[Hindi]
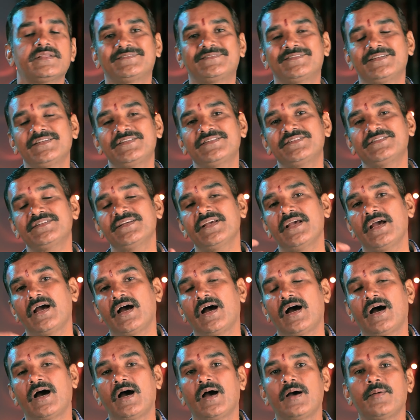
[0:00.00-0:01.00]
जिससे
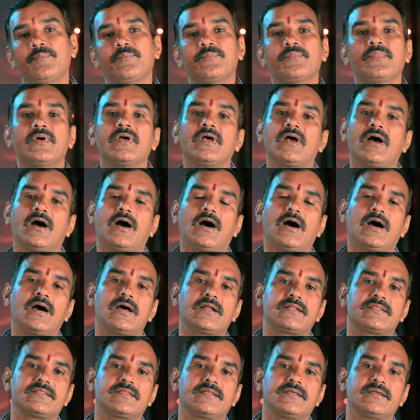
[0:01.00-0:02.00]
आप
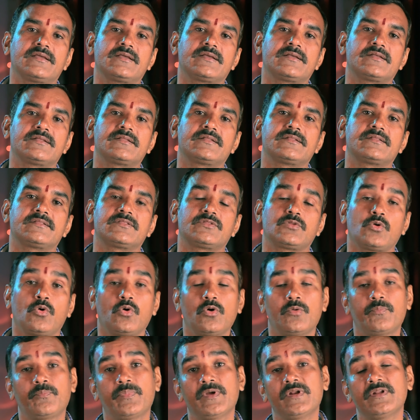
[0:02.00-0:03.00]
आर्थिक
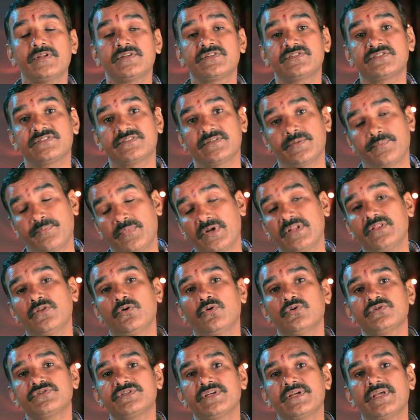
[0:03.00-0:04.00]
तौर पर समृद्ध
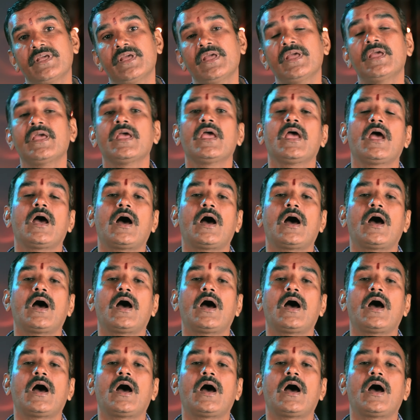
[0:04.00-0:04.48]
हो सकें